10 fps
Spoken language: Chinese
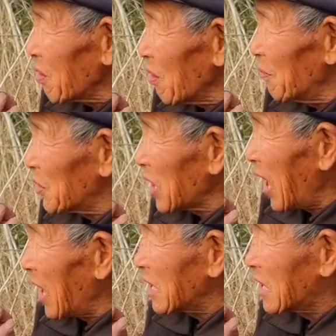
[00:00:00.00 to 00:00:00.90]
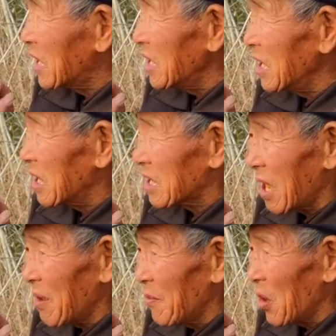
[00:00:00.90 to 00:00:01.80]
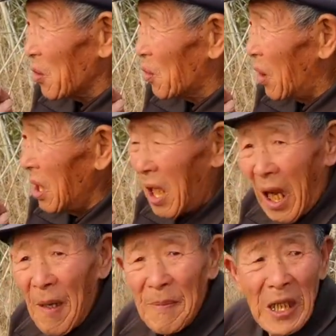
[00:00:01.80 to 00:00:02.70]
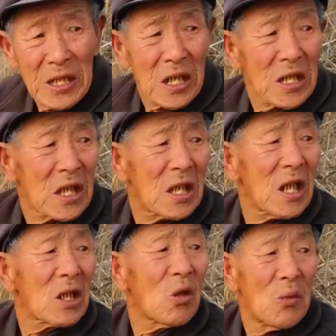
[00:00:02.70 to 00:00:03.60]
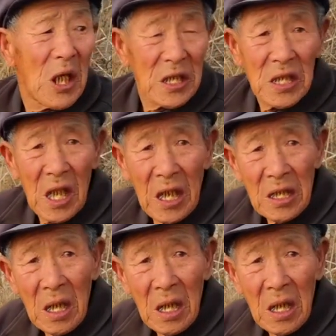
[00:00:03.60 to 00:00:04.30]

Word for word: 活不带提，再没，俺买这些地都没钱。